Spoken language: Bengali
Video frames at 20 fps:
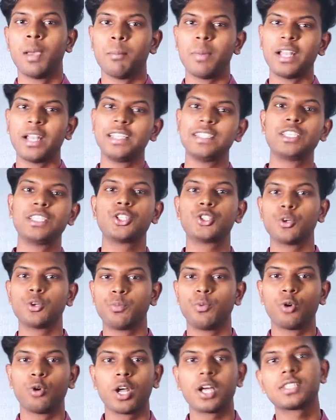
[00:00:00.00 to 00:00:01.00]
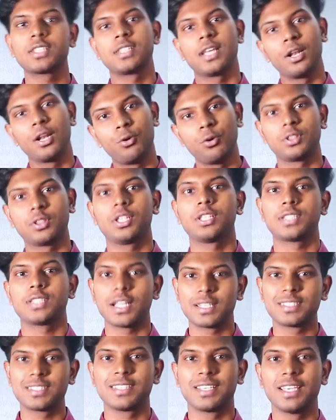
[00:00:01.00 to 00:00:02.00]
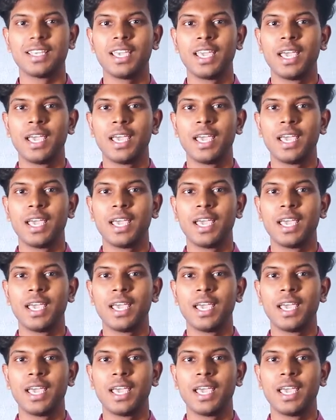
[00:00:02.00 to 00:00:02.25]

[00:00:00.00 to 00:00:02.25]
বা নিজস্ব প্রোডাক্ট সেল করতে চাচ্ছি